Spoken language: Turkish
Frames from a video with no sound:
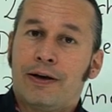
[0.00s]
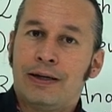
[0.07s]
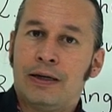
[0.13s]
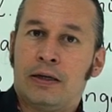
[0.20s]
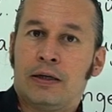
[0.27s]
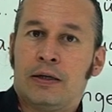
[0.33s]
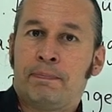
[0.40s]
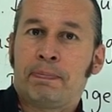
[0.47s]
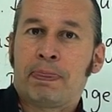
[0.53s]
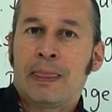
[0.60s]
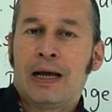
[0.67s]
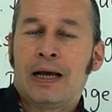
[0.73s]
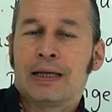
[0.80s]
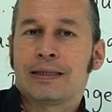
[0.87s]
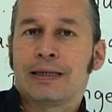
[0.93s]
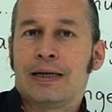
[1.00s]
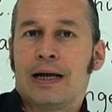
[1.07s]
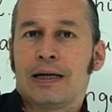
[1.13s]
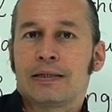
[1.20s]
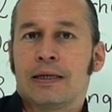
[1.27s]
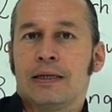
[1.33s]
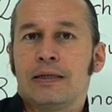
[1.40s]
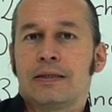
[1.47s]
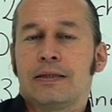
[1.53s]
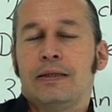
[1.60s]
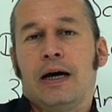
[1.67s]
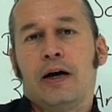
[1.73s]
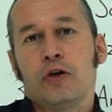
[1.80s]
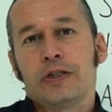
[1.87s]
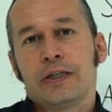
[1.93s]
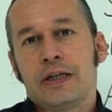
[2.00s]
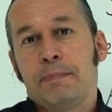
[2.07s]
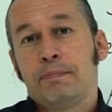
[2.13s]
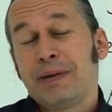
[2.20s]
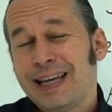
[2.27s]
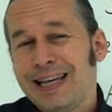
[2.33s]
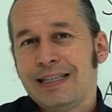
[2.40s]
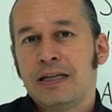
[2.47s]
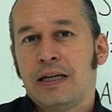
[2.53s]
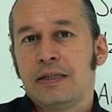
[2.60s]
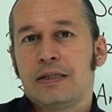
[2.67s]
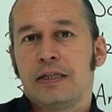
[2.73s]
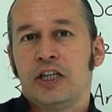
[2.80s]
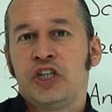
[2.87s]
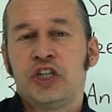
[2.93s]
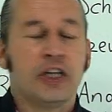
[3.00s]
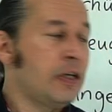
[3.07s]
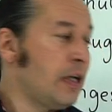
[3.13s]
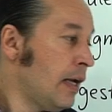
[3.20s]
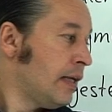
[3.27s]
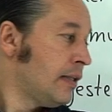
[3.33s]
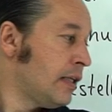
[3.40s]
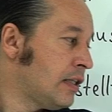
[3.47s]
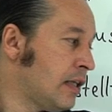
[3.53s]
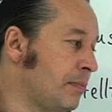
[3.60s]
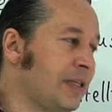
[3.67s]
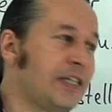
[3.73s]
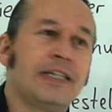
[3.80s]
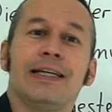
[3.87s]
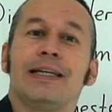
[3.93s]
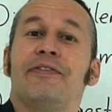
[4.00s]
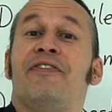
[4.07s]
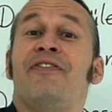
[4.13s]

E, hatırlarsanız daha önceden presens için ne demiştik?